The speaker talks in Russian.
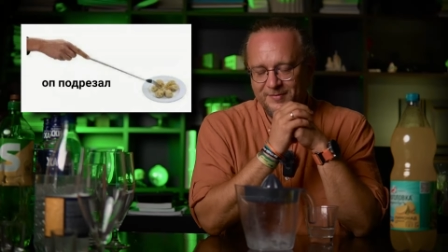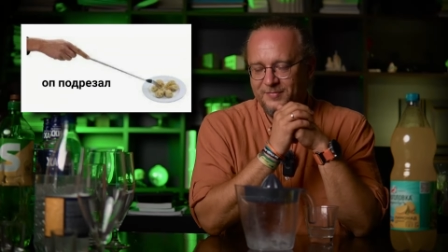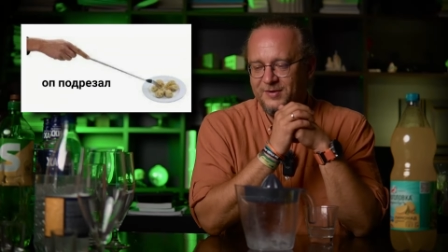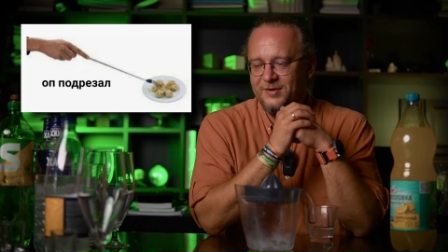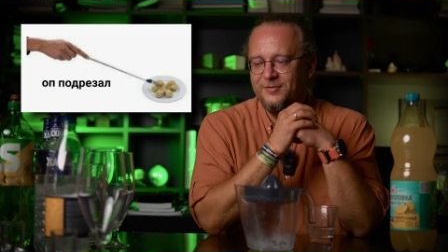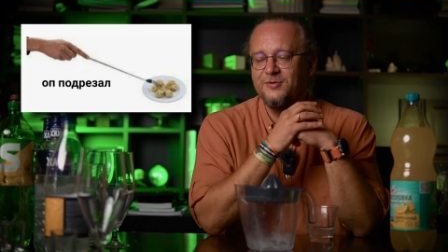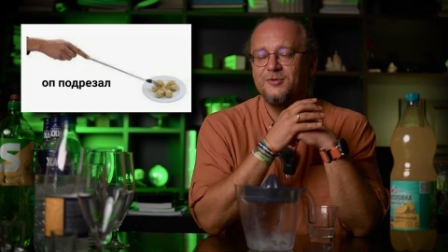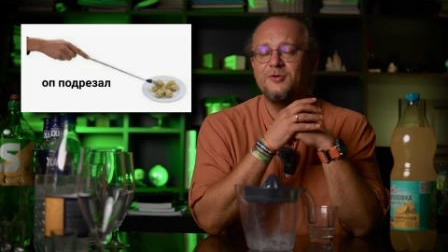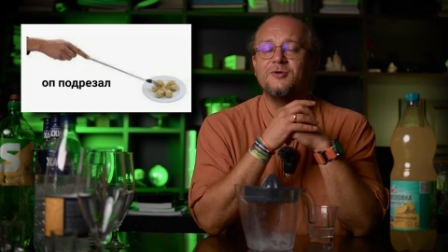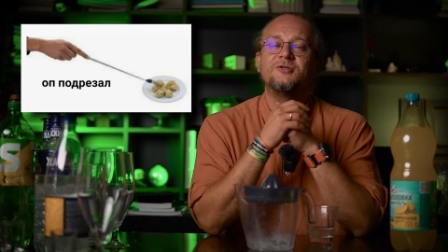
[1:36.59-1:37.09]
Мы
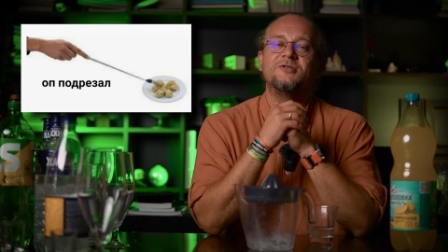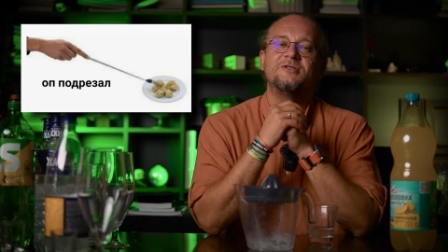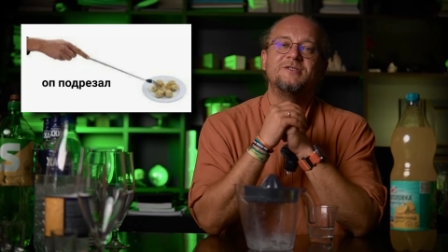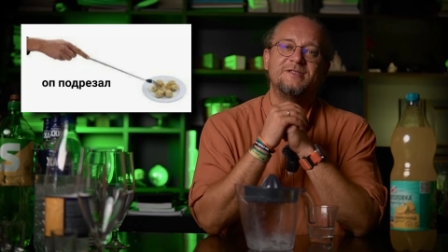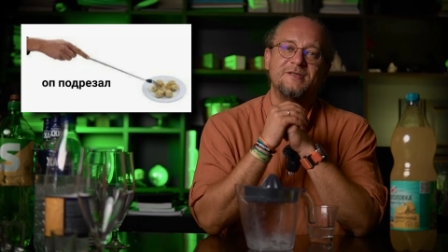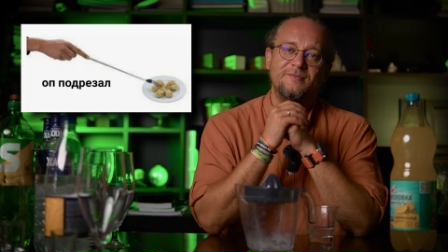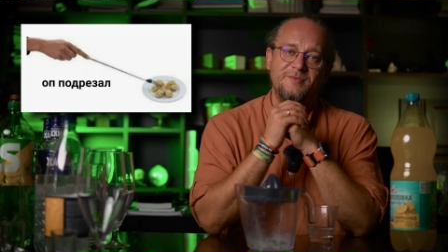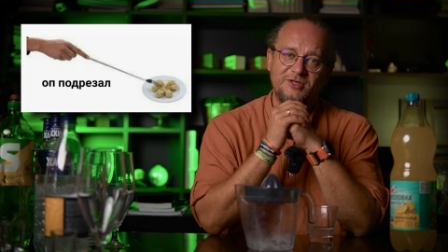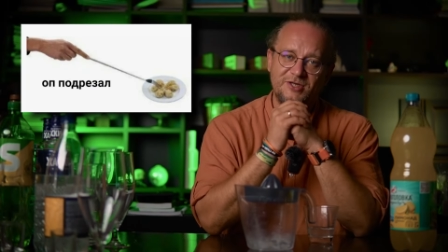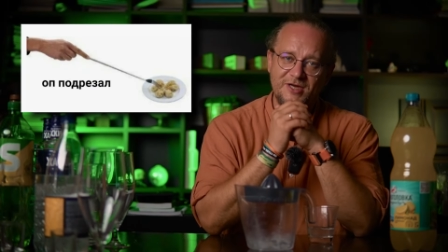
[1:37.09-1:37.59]
его тоже
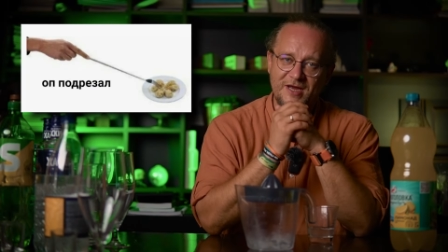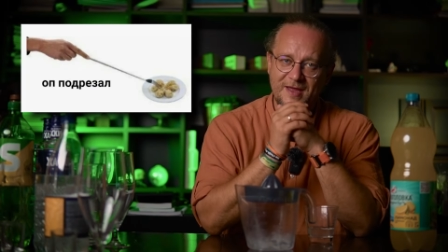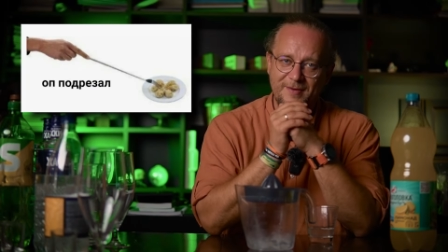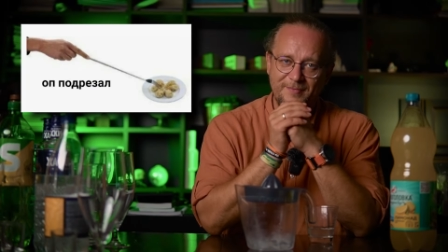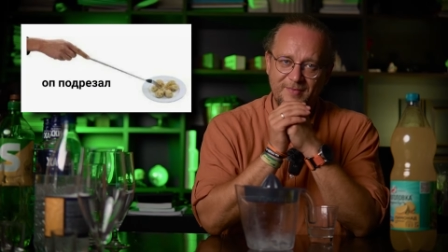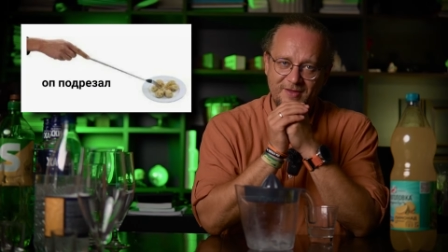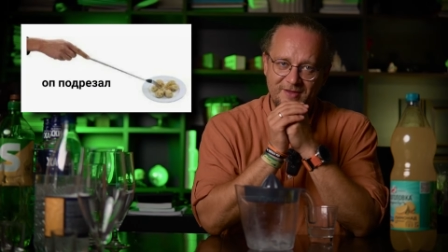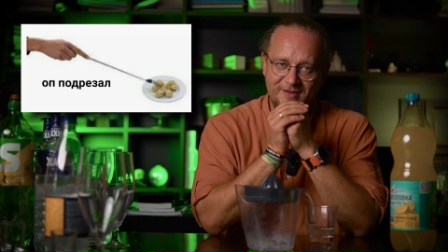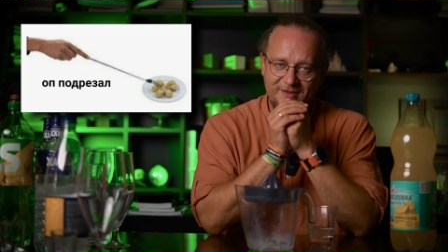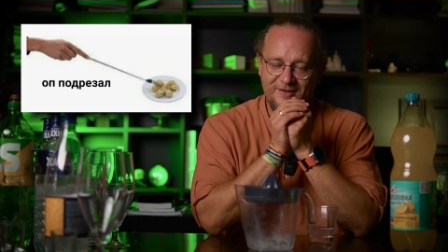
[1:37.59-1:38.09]

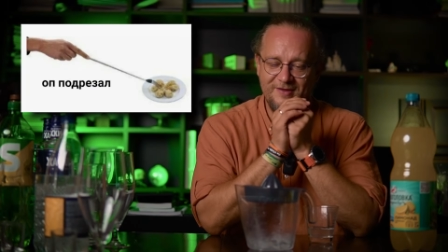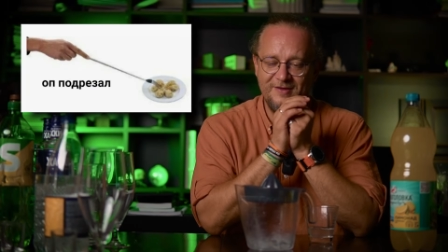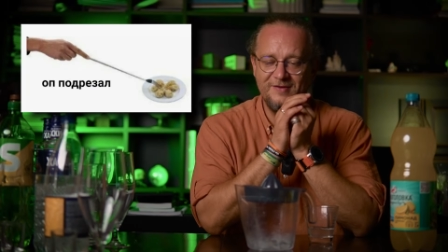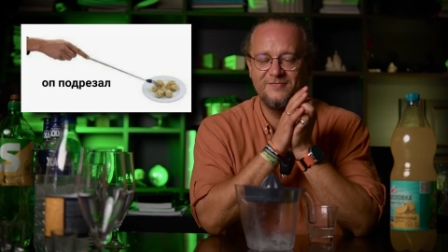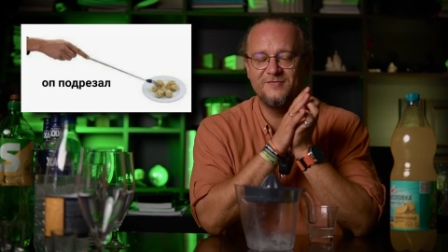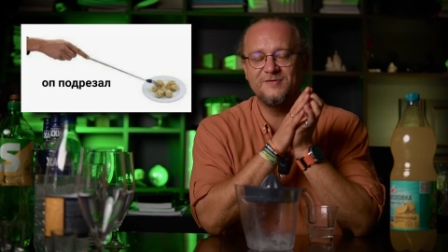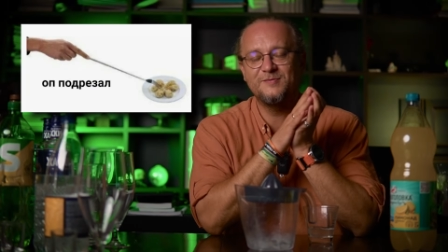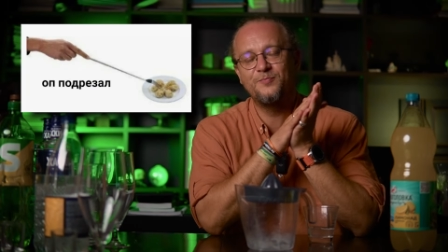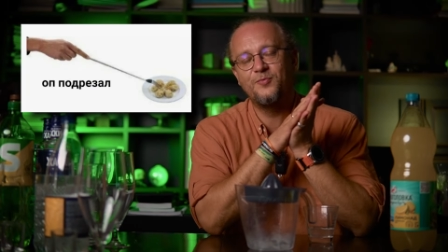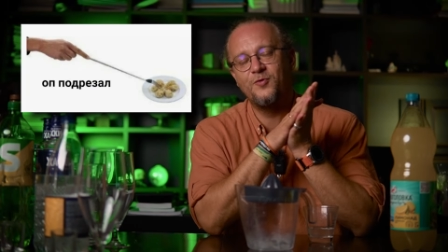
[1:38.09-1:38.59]
замешаем и
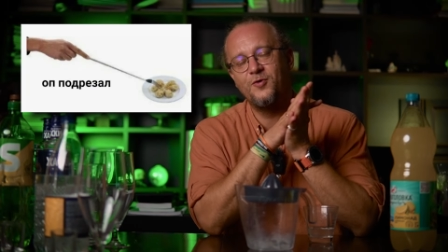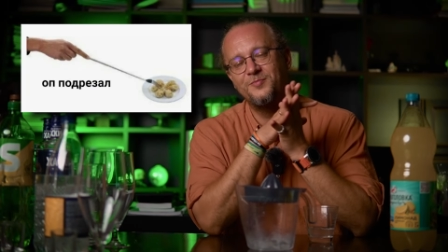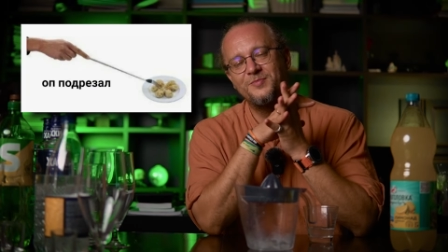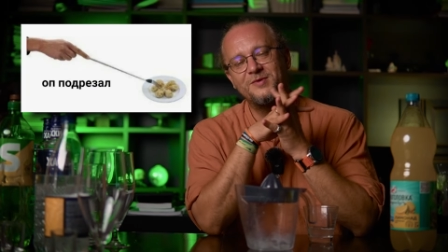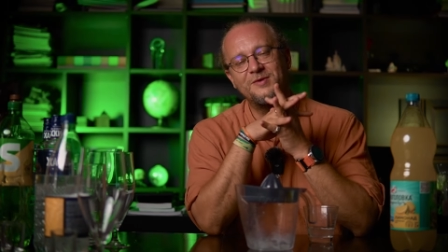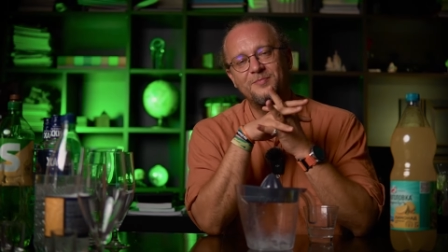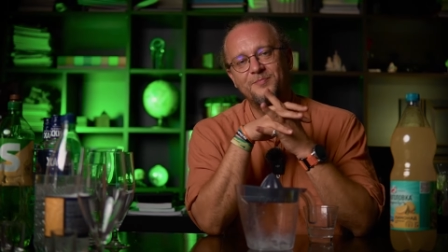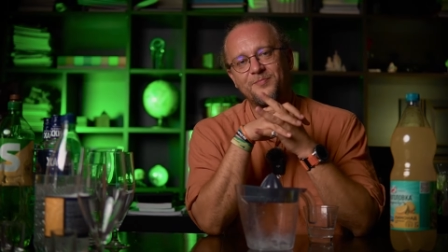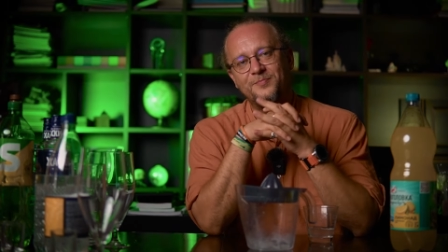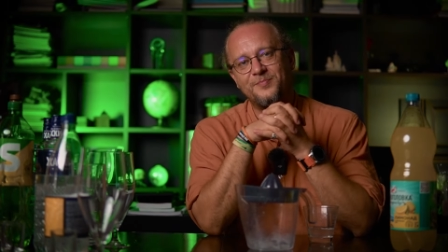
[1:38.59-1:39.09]

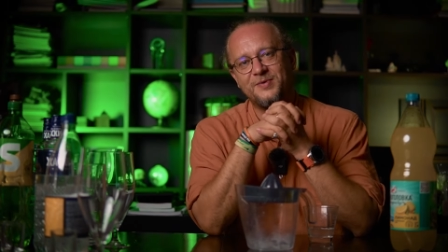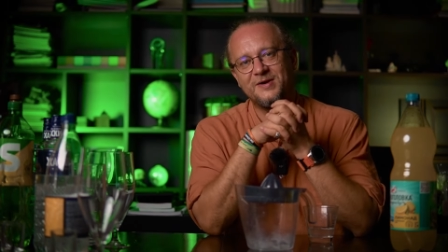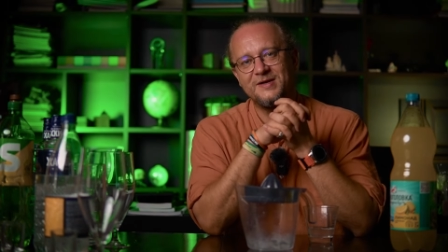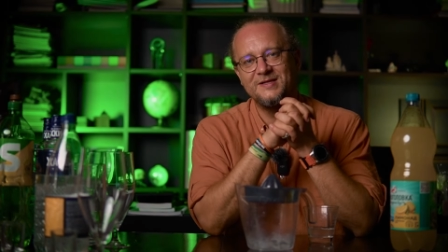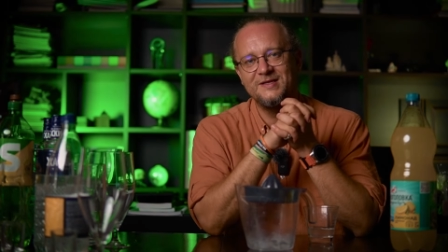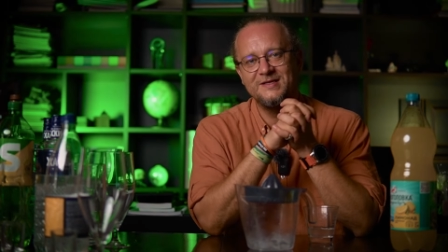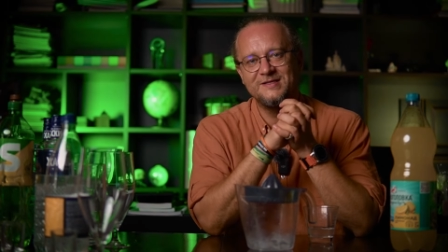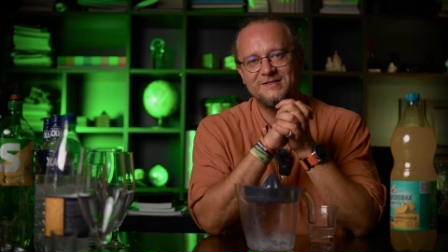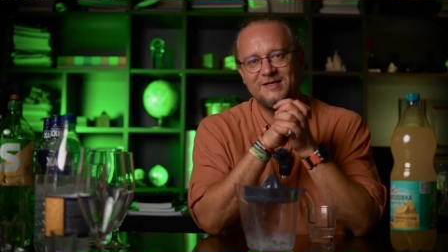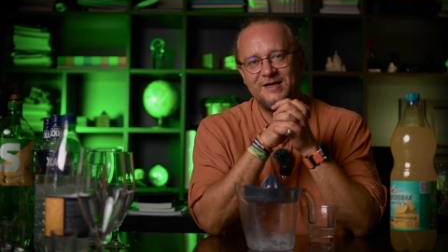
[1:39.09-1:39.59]
вспомним,
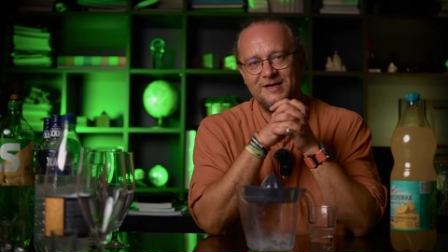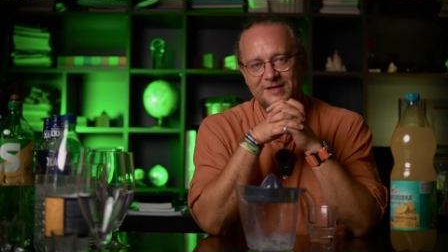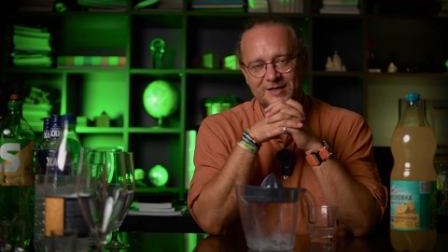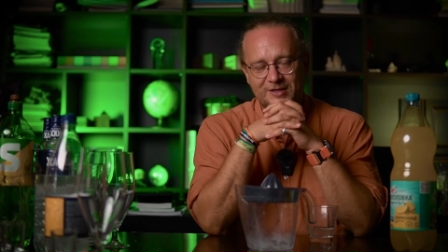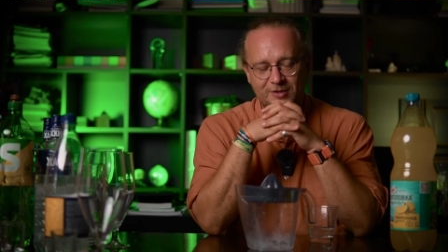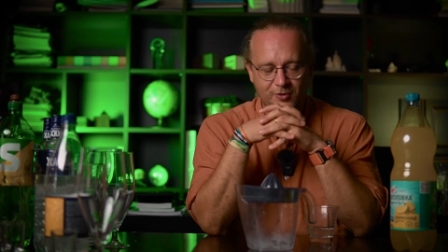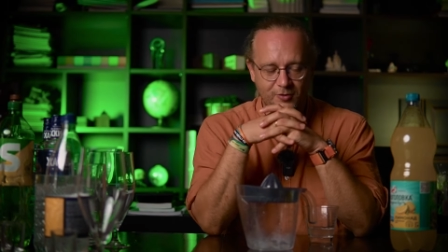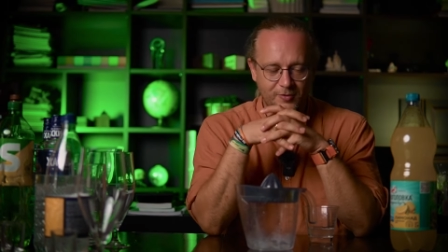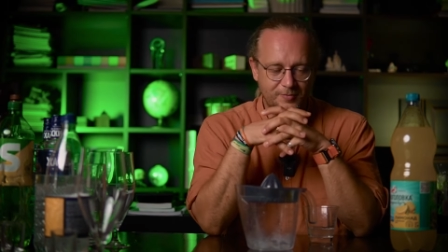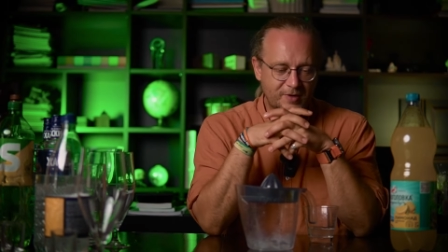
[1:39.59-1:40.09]

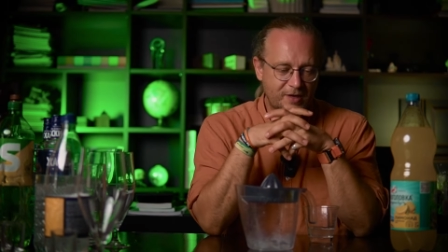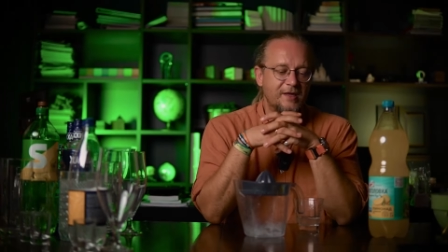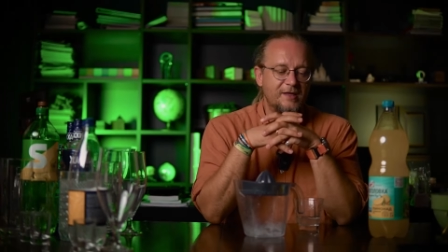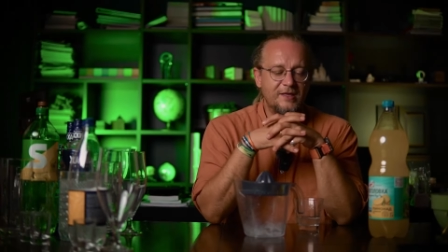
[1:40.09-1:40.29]
проностальгируем.